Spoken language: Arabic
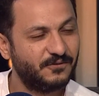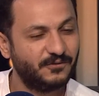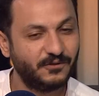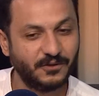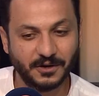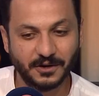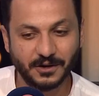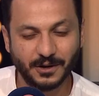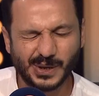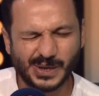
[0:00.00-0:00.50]
ف
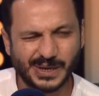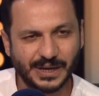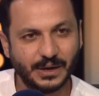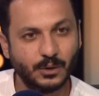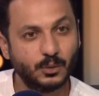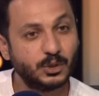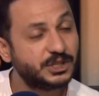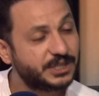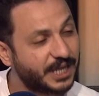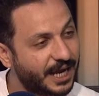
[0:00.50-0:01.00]

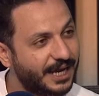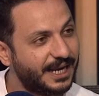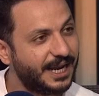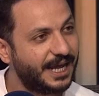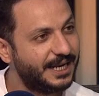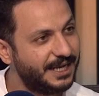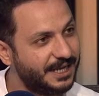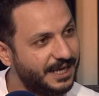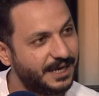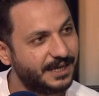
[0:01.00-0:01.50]
واشتغل
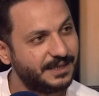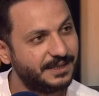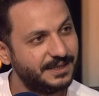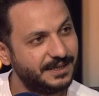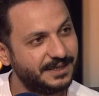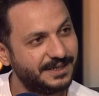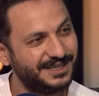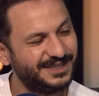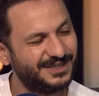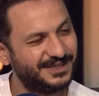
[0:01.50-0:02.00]
عليها
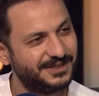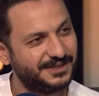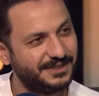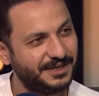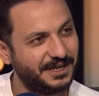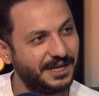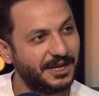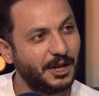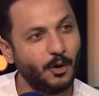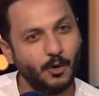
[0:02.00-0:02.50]
كتير جدا
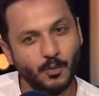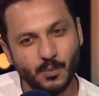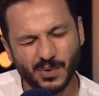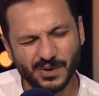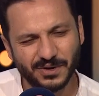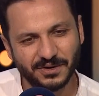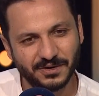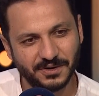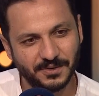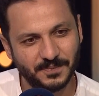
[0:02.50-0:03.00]
يعني انا اول
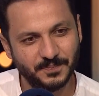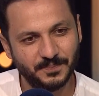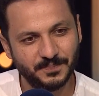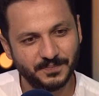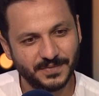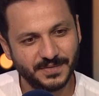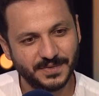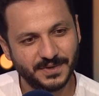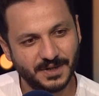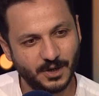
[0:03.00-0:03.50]
مره
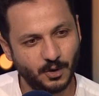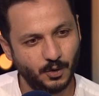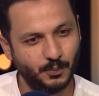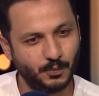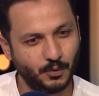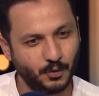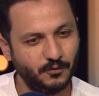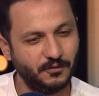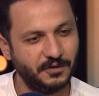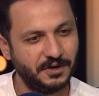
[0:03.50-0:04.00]
اول
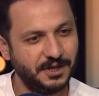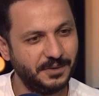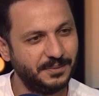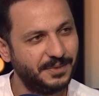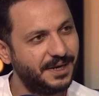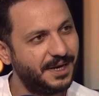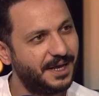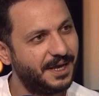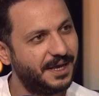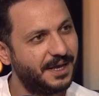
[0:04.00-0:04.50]
بروفا فضل
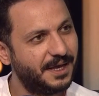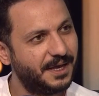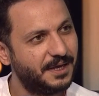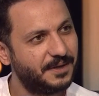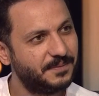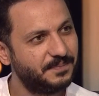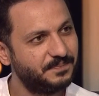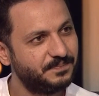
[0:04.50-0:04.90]
ماسكها